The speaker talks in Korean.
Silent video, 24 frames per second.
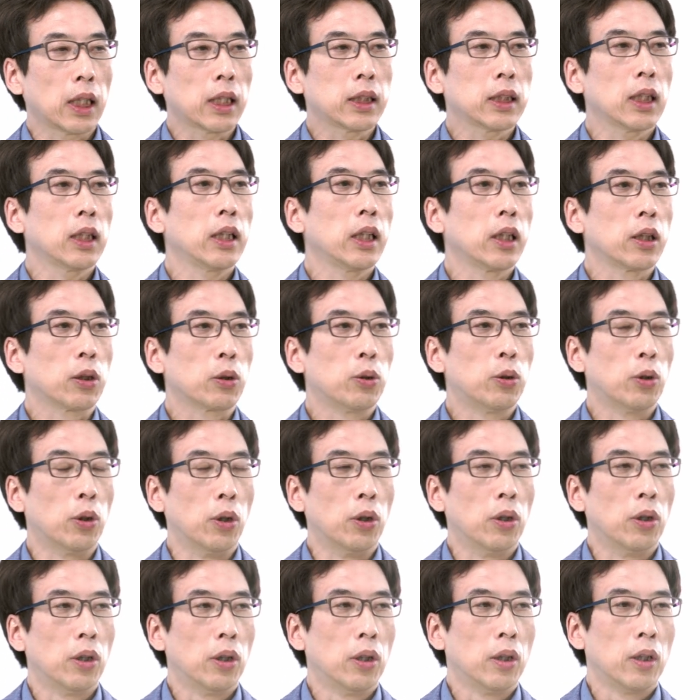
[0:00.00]

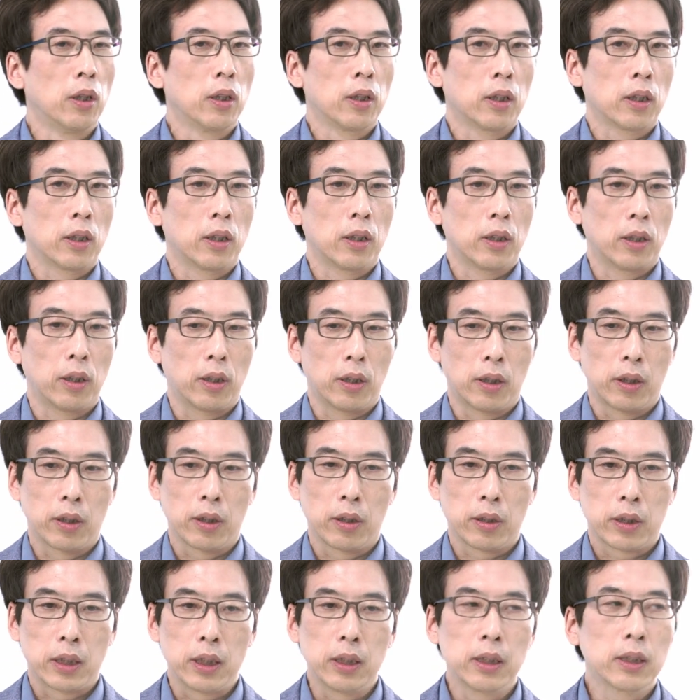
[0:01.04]
찾아내고 어,
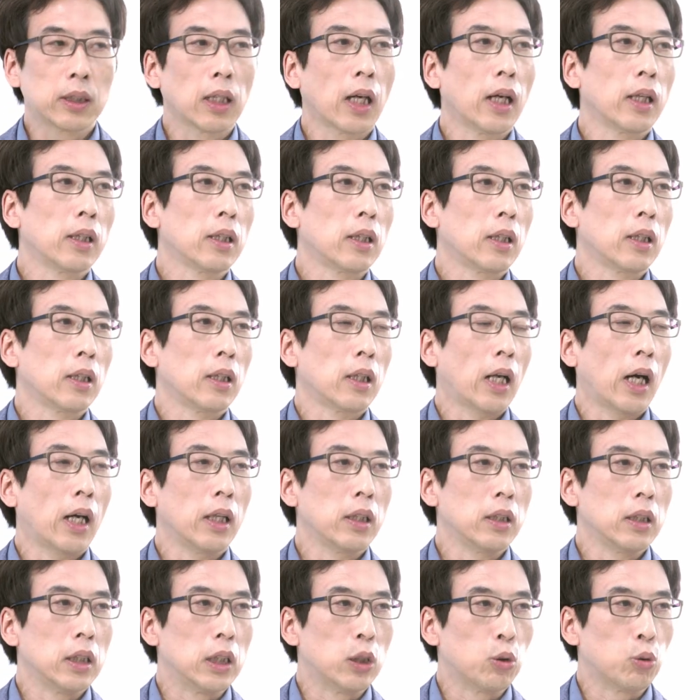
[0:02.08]
진단을
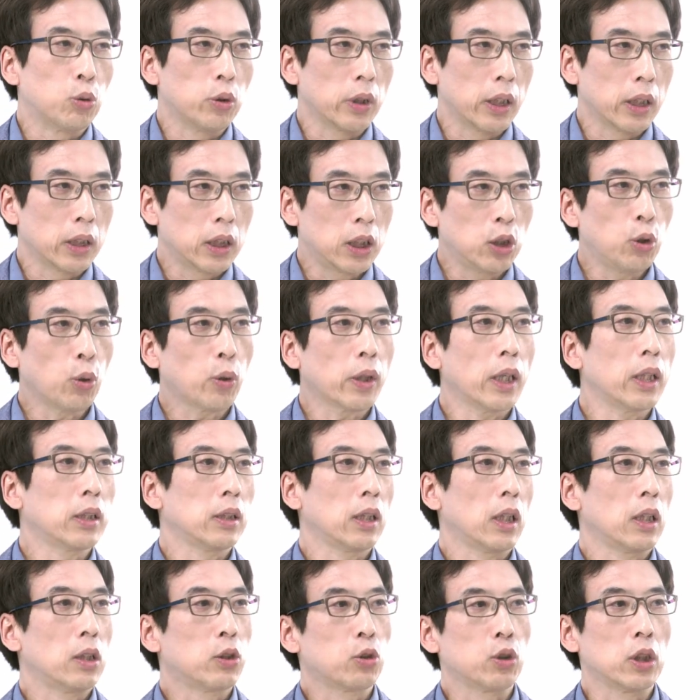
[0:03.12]
한 이후에
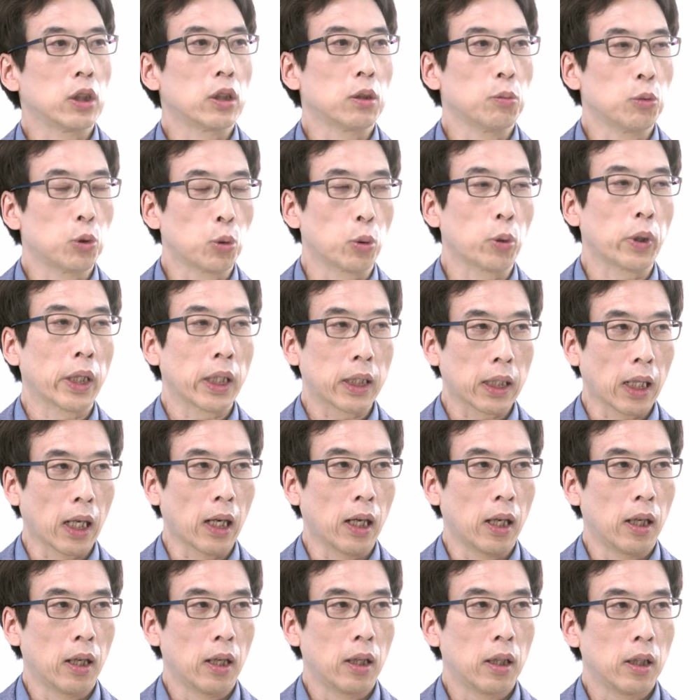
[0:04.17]
치료까지 할 수 있으면
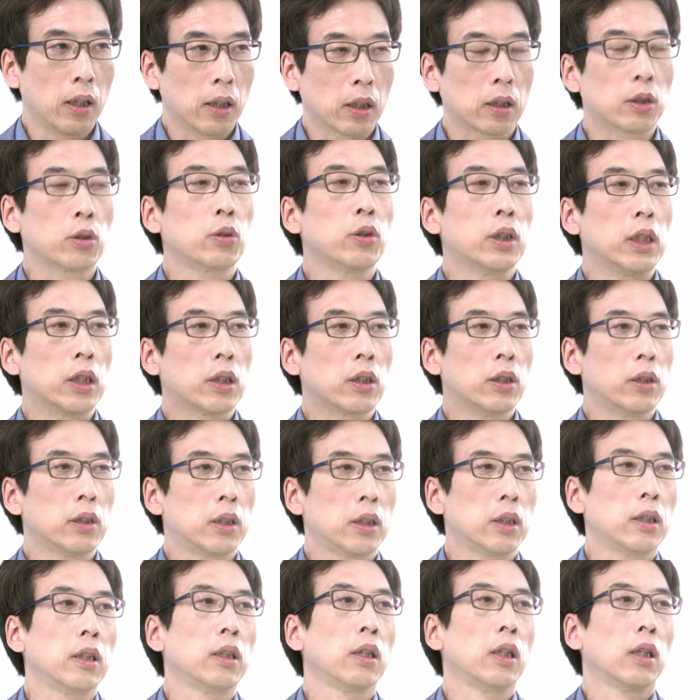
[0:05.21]
좋겠다. 그리고
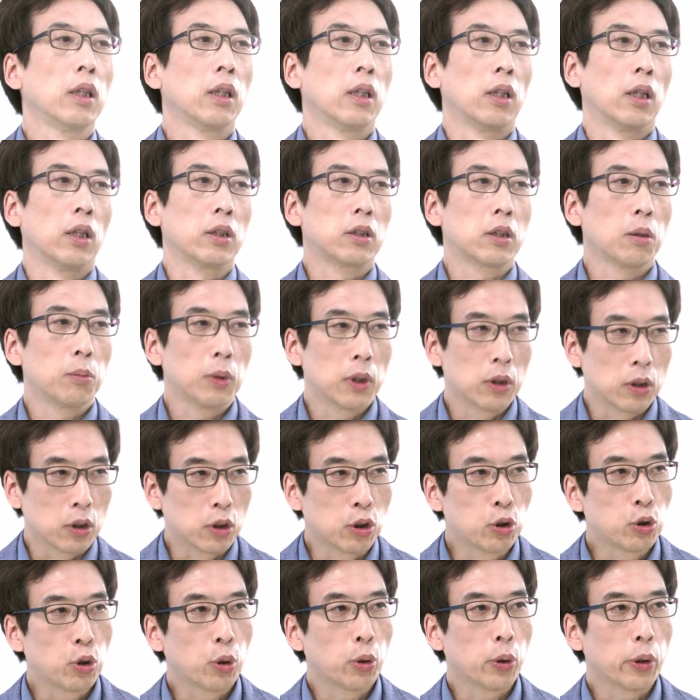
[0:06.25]
이것이 어쩌면
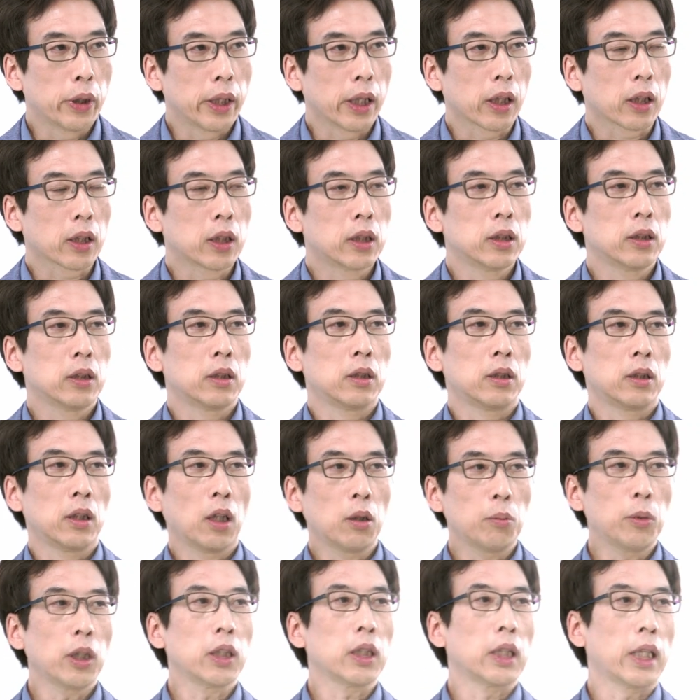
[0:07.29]
의료의 큰
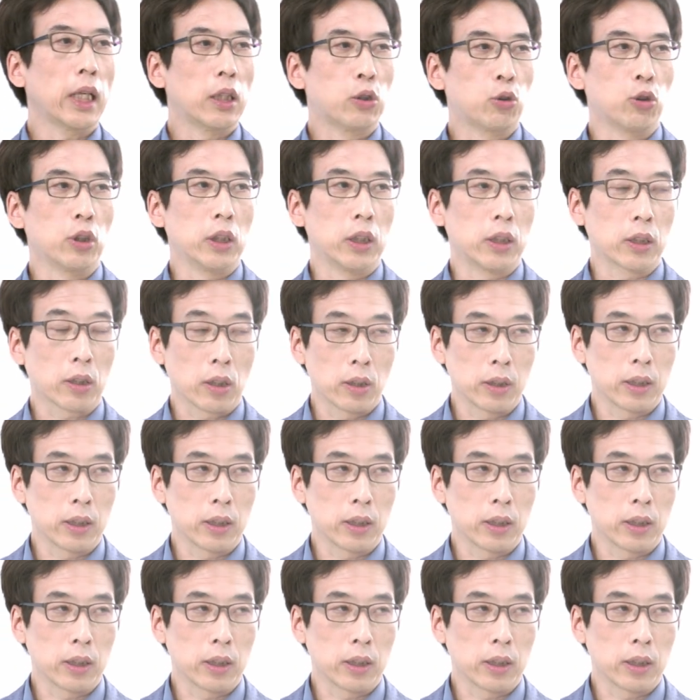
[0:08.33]
혁명이 될 수 있을